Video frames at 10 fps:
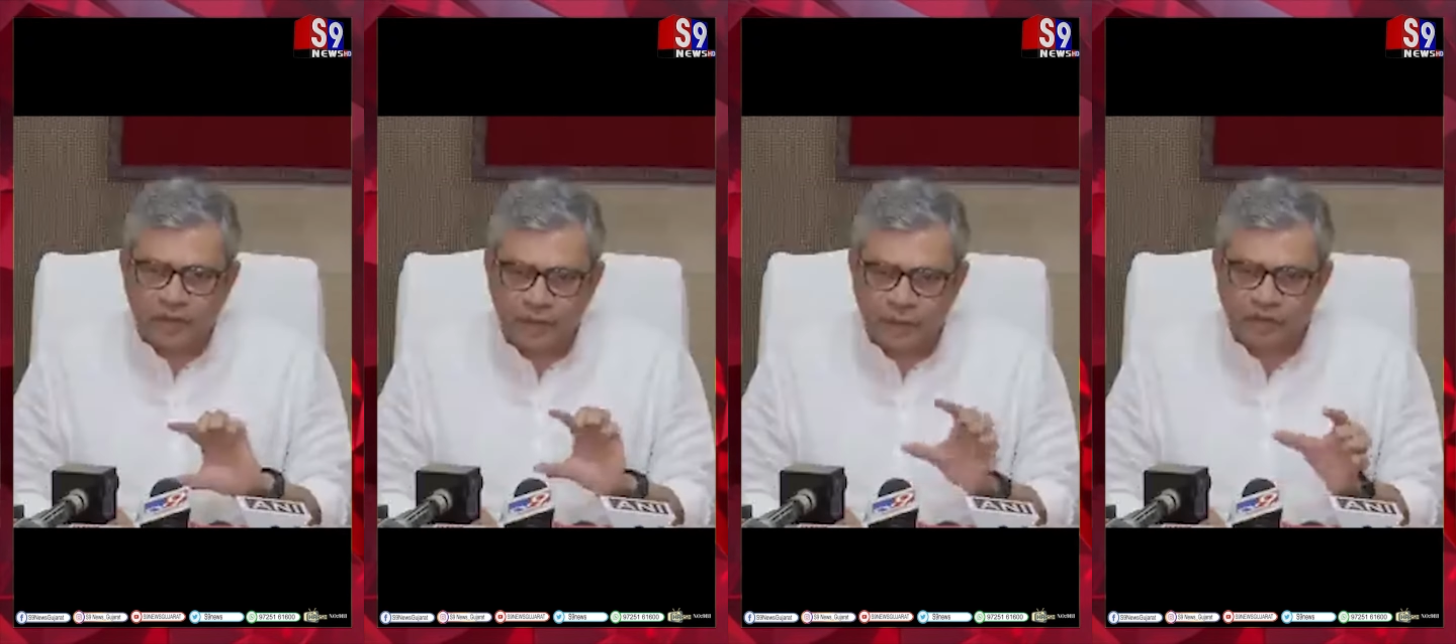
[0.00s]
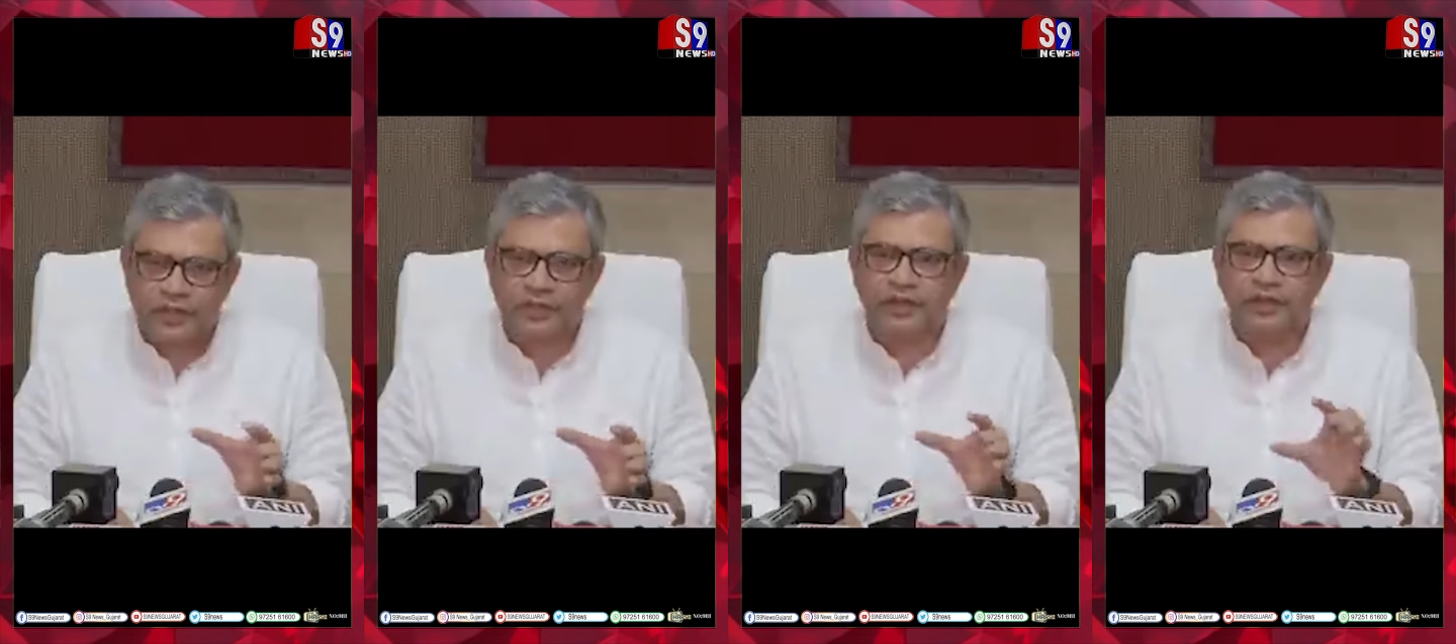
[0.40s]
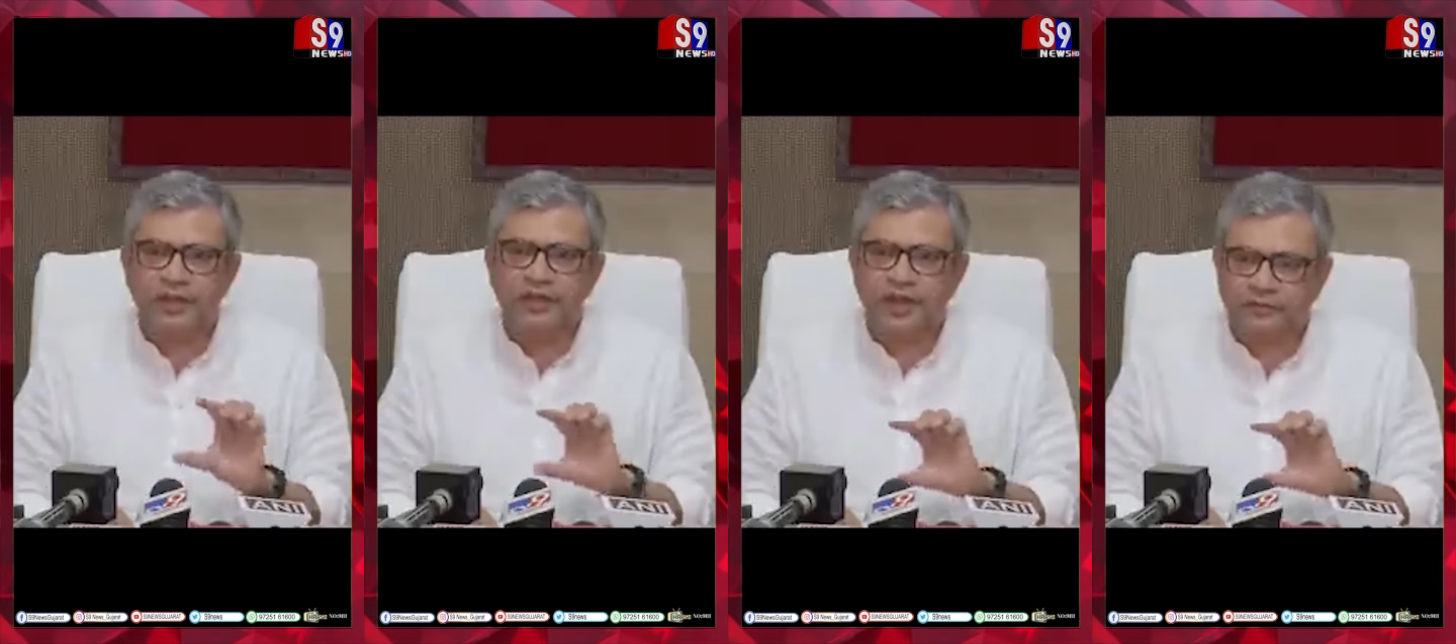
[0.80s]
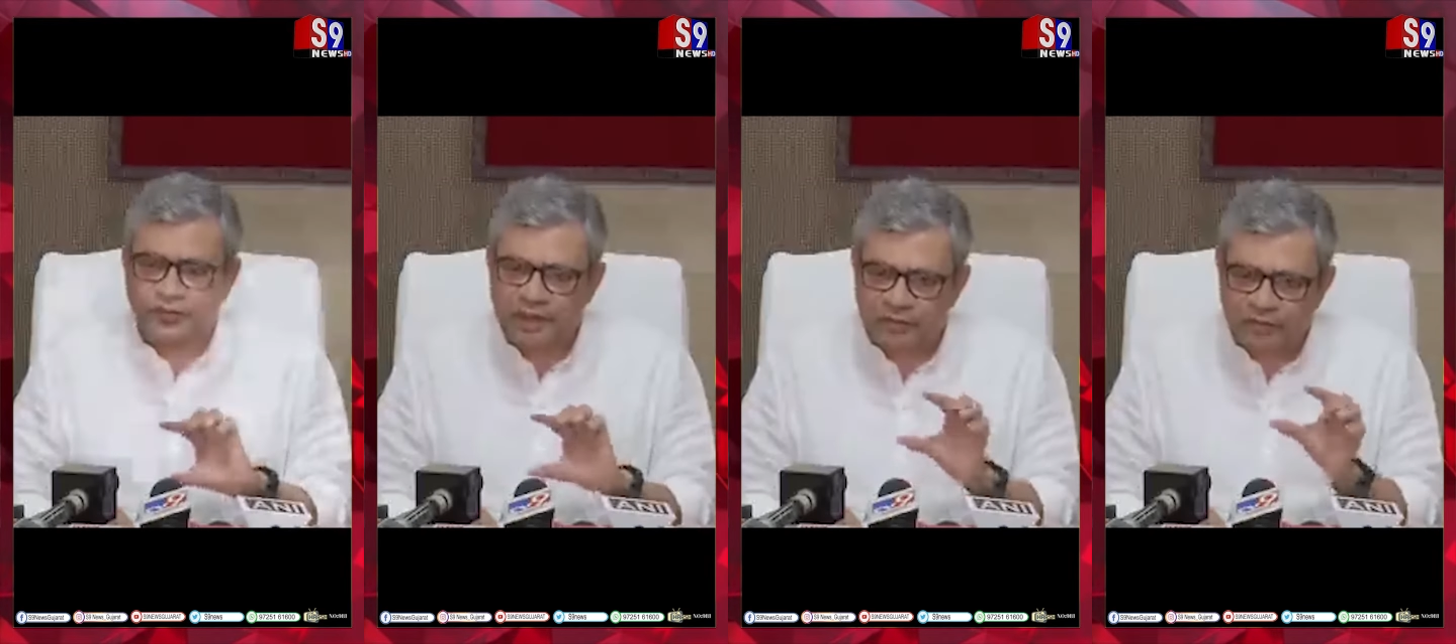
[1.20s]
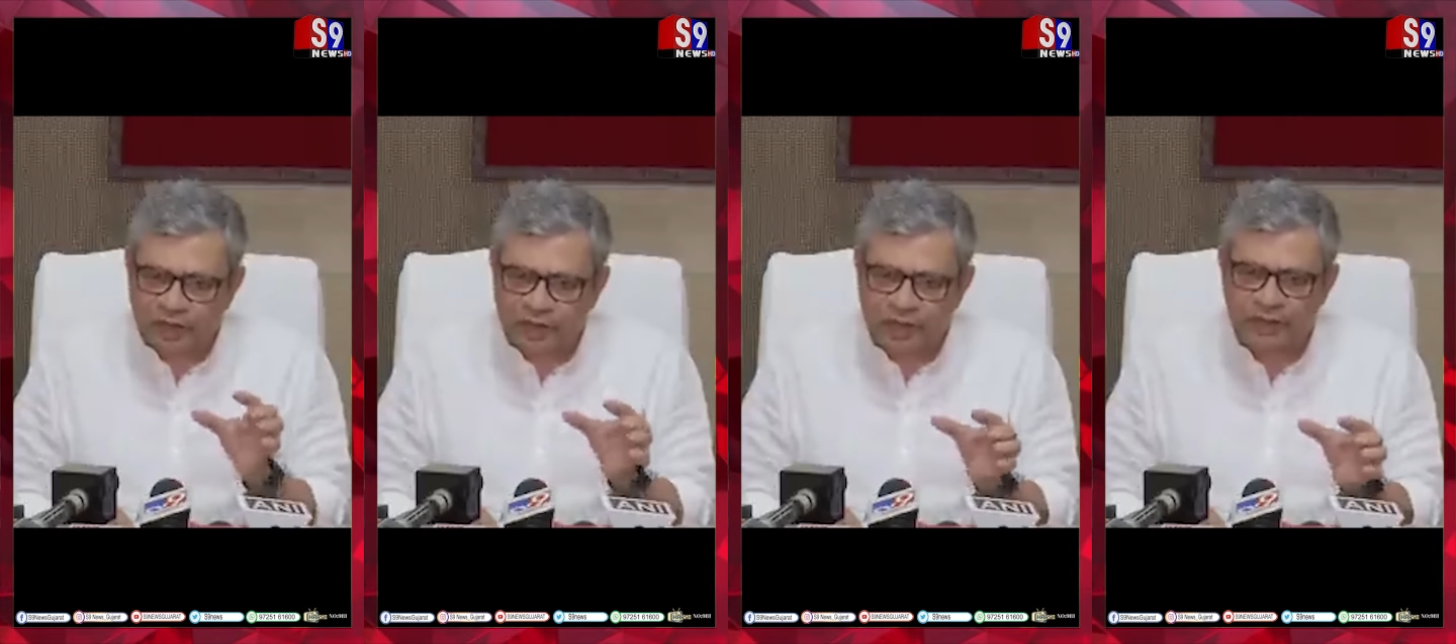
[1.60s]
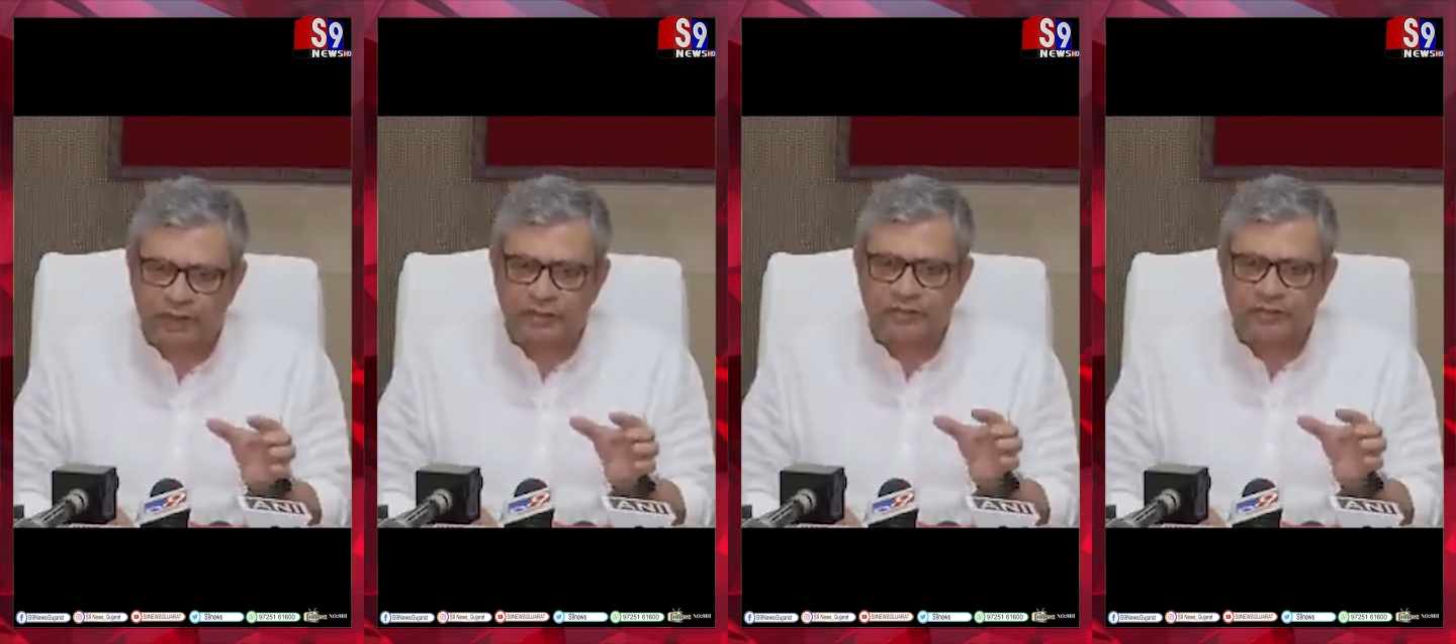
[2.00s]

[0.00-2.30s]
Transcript: हाइपोथेटिकल या फिर केवल एक